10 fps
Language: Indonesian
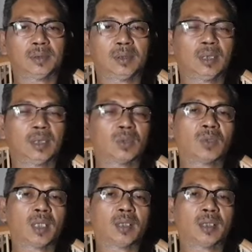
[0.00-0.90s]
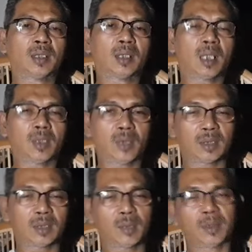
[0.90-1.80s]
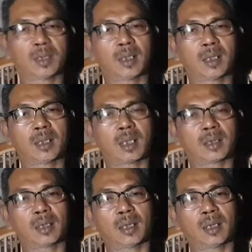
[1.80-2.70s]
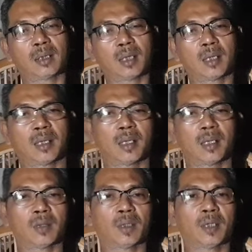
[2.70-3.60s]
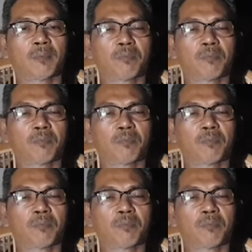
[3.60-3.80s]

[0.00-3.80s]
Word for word: diagungkan di negara luar tapi dikerdilkan direndahkan oleh